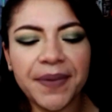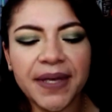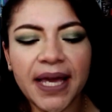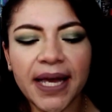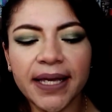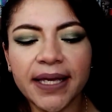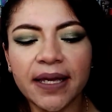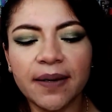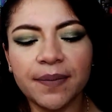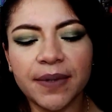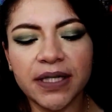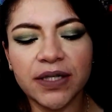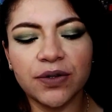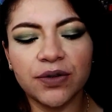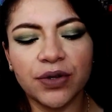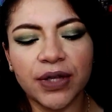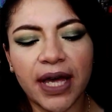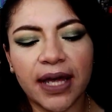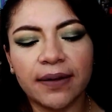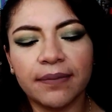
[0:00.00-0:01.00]
mí aquí en mi
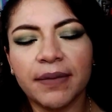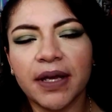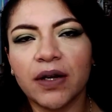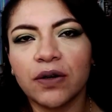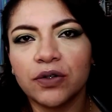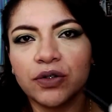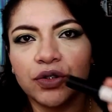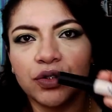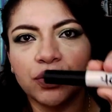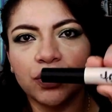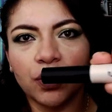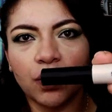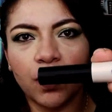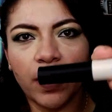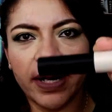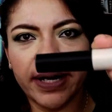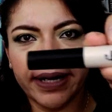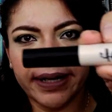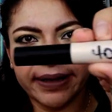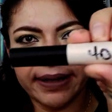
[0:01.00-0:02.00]
ciudad me costó
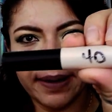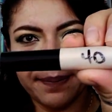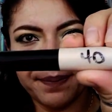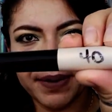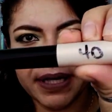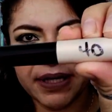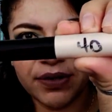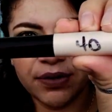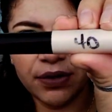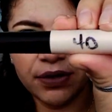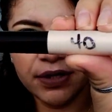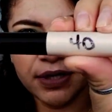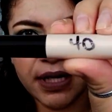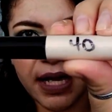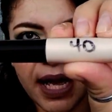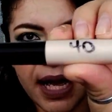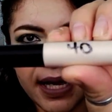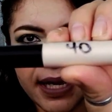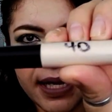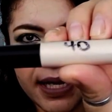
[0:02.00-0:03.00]
40 pesos,
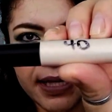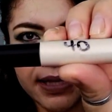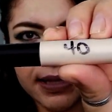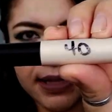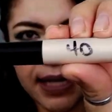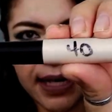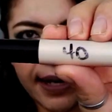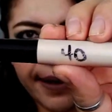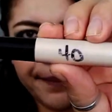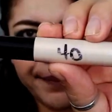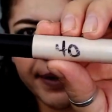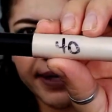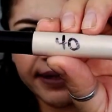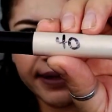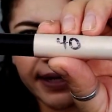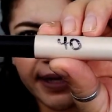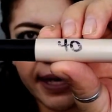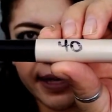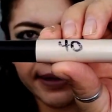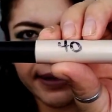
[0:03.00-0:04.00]
ahí está en la
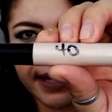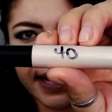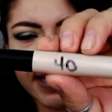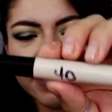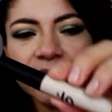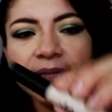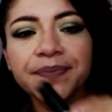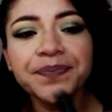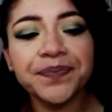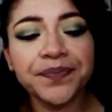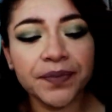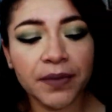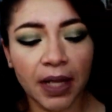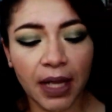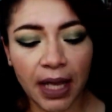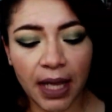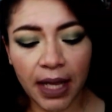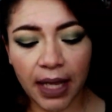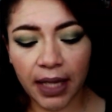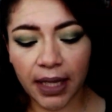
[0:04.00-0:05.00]
parte de atrás.
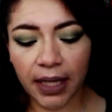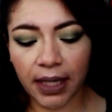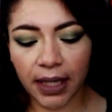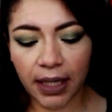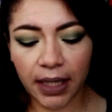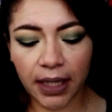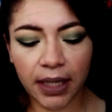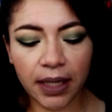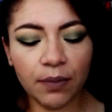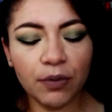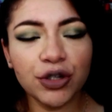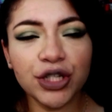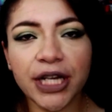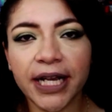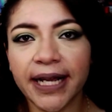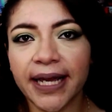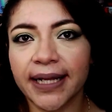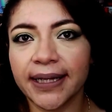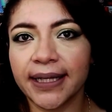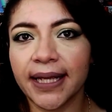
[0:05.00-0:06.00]
Y mucha
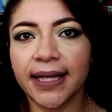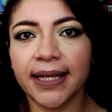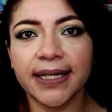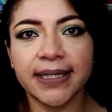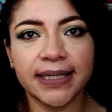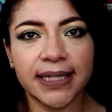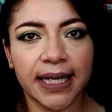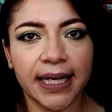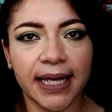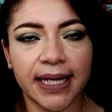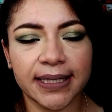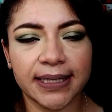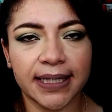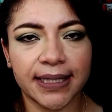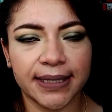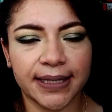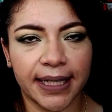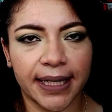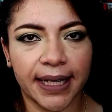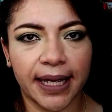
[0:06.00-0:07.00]
gente dice que se
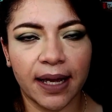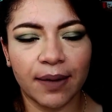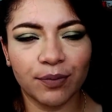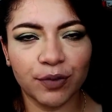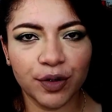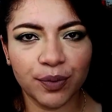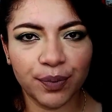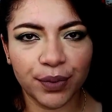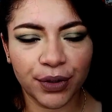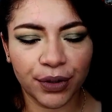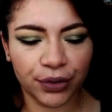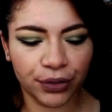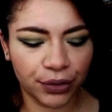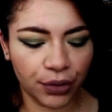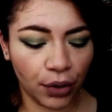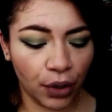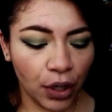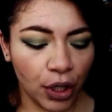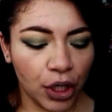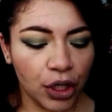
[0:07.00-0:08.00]
seca muy
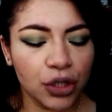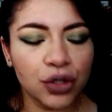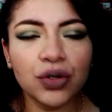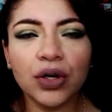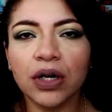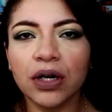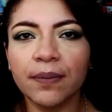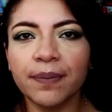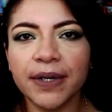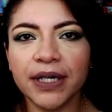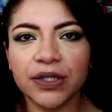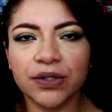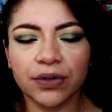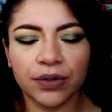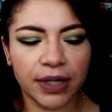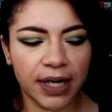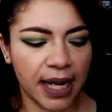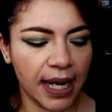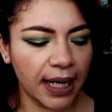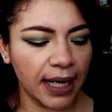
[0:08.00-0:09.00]
pronto. Yo en lo
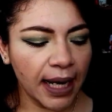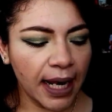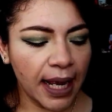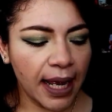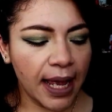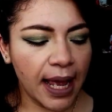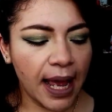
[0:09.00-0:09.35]
personal,